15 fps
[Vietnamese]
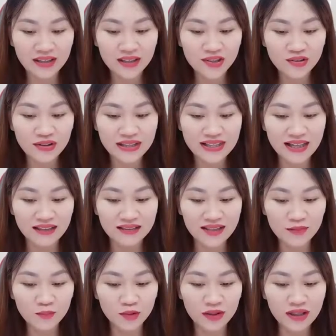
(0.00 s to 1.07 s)
Tuy rằng
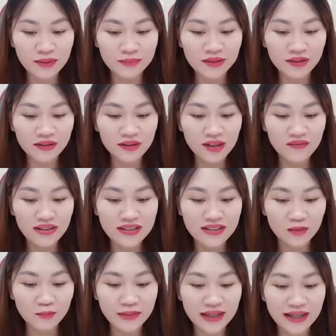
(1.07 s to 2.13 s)
rất muốn lập tức đưa vào
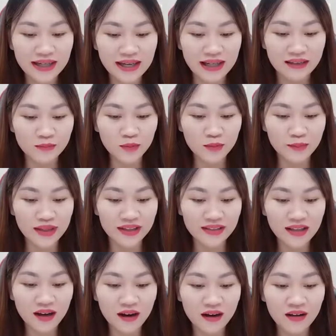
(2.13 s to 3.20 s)
trong miệng cắn một
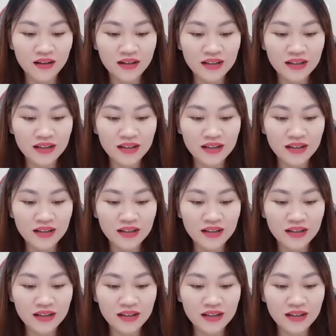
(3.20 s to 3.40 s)
miếng to,